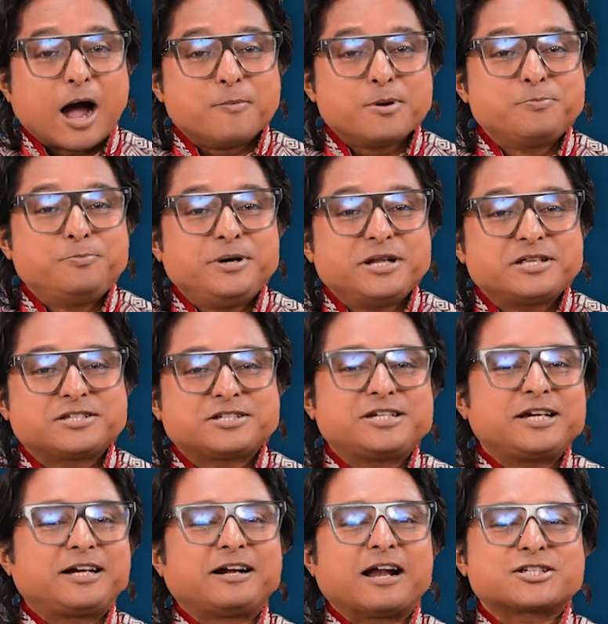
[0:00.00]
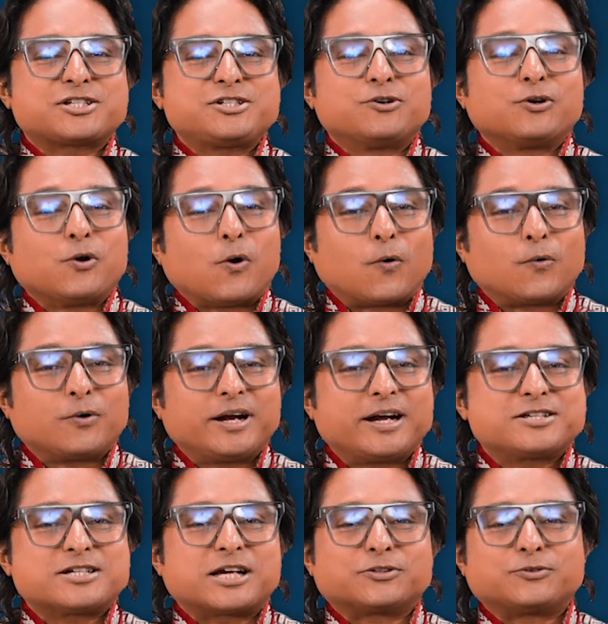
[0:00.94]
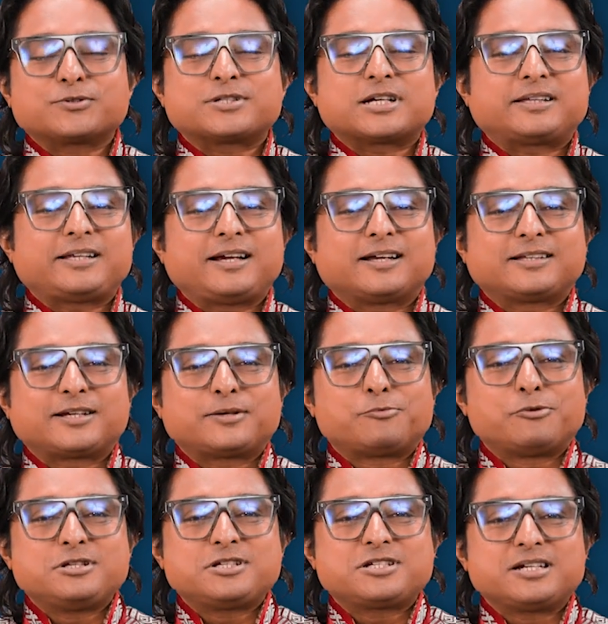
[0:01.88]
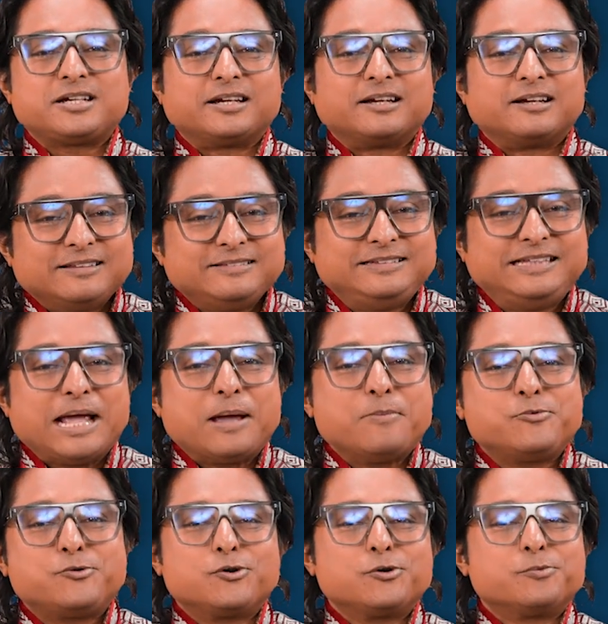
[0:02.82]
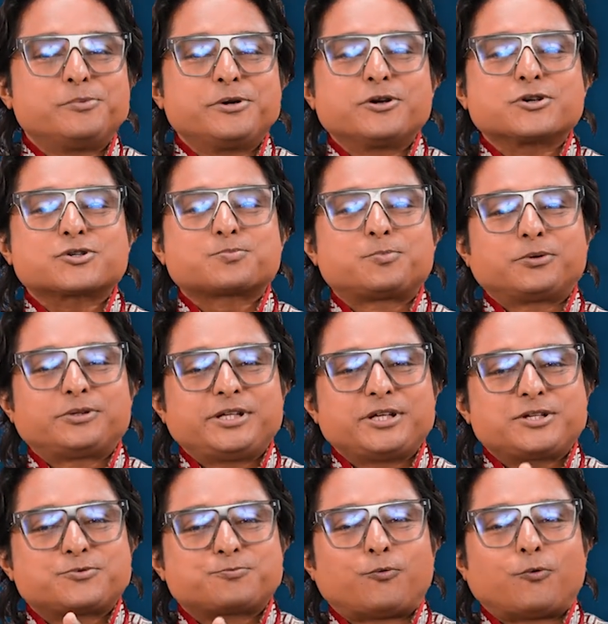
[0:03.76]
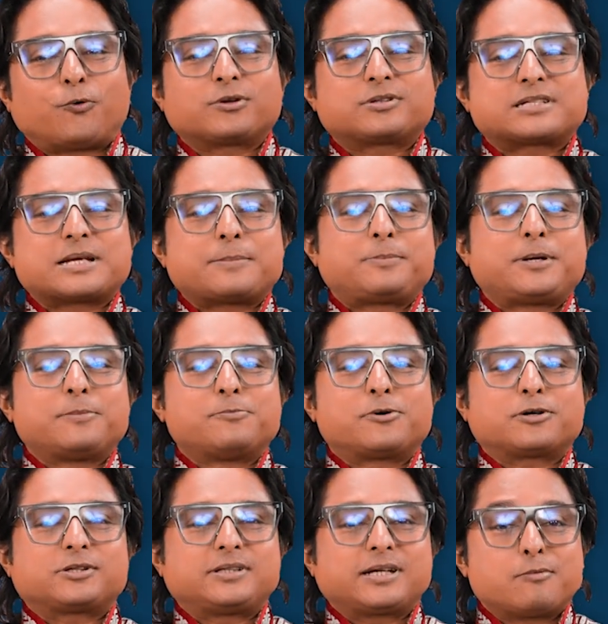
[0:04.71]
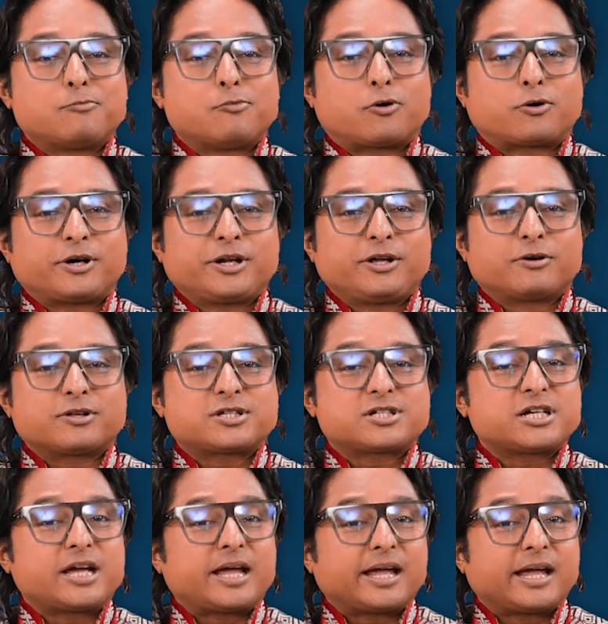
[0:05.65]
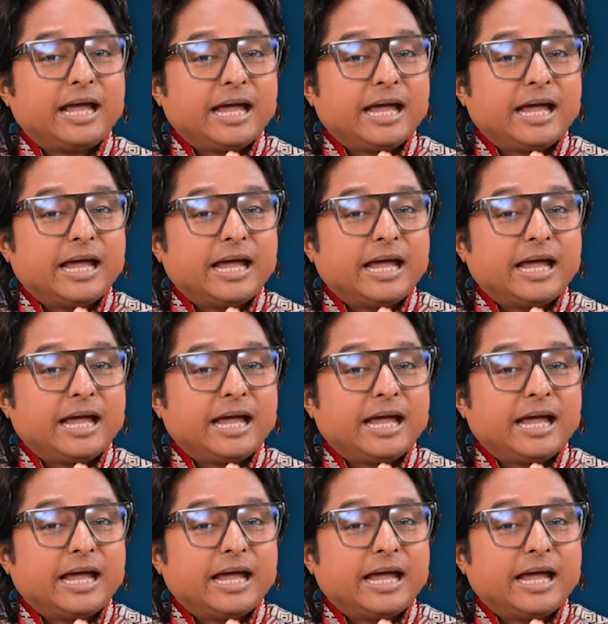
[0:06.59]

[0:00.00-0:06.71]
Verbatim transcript: আমি বৃশ্চিক রাশি ও লগ্নের জাতক জাতিকাদের বলছি দেবগুরু বৃহস্পতি ফোর্থ সেপ্টেম্বর থেকে বকরি হচ্ছে